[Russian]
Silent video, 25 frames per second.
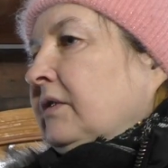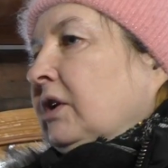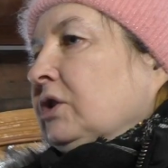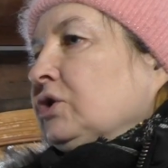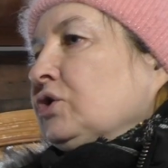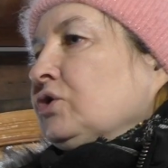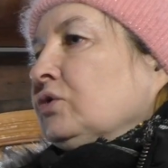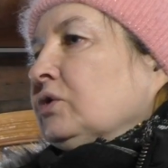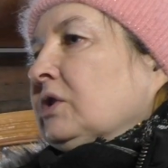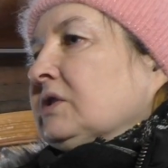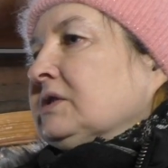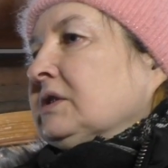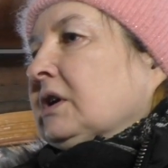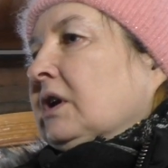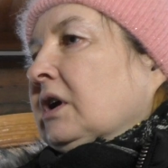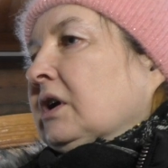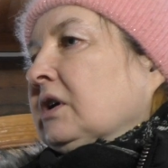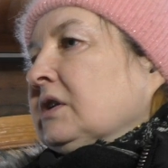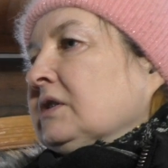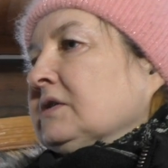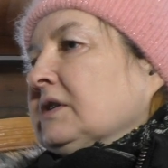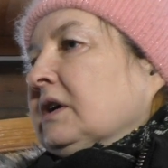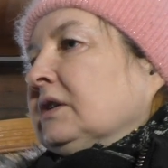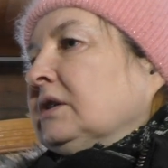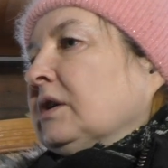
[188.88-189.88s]
Иванович у нас
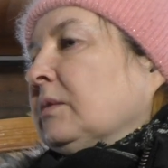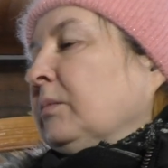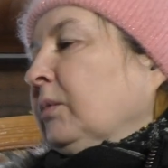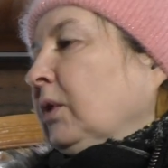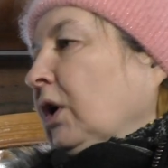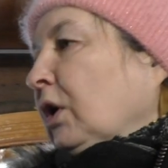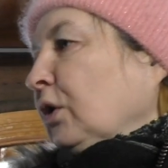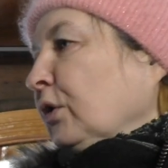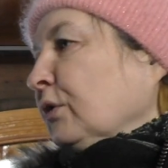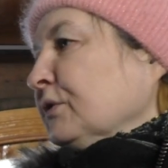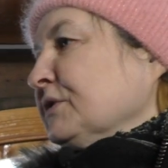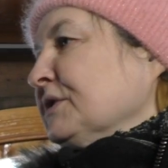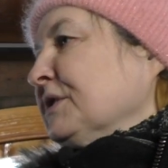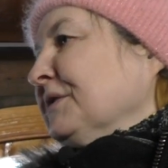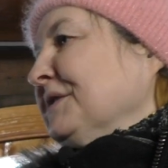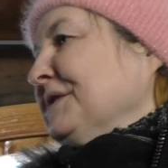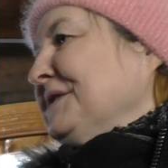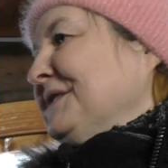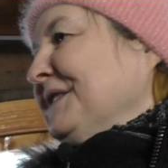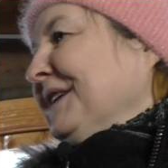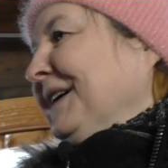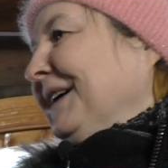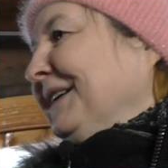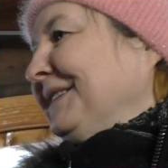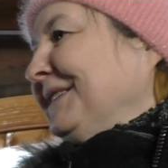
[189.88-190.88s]
организатор Блаковского
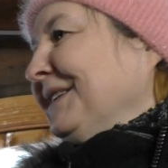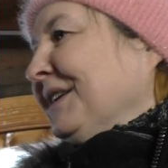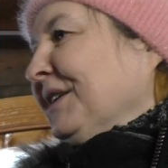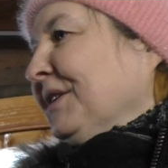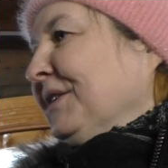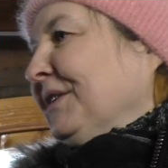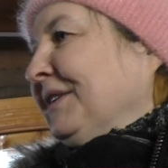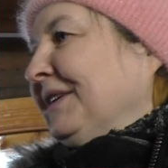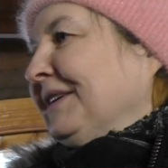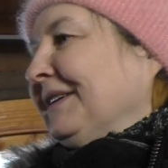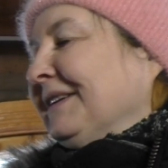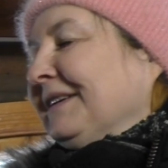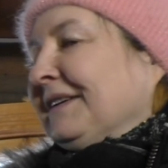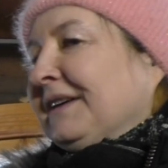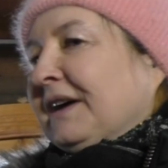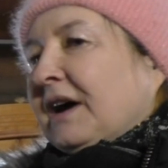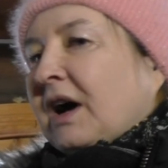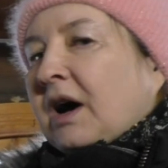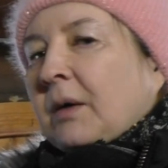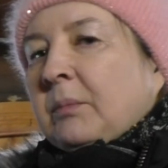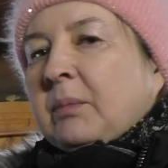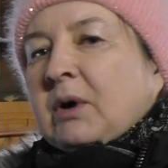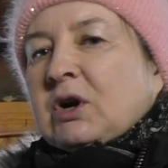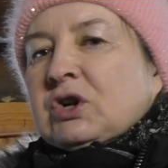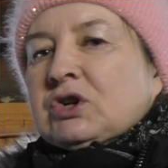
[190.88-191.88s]
театра, э,
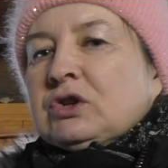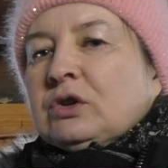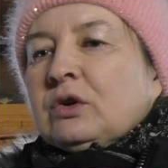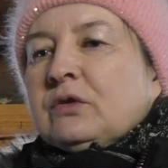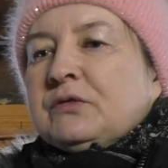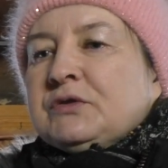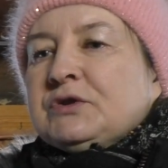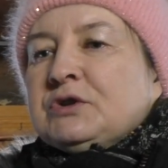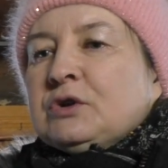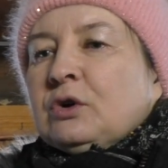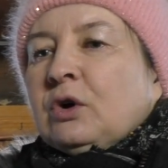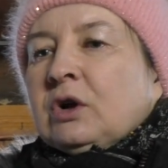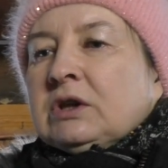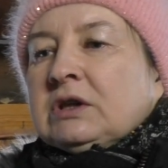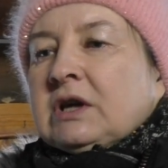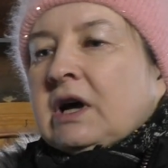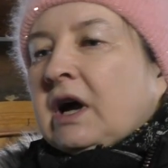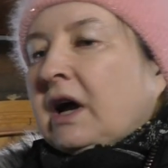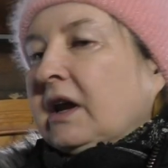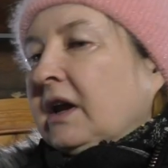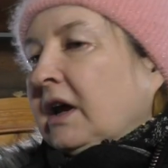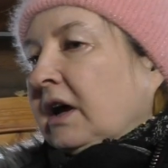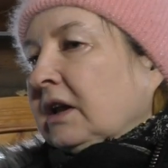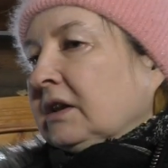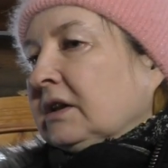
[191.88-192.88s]
а пошло все от
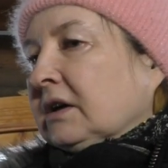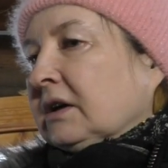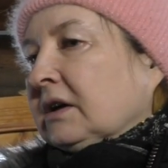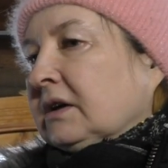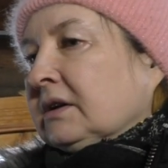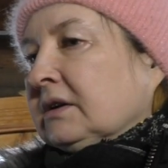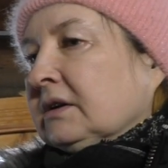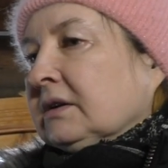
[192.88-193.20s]
колядок.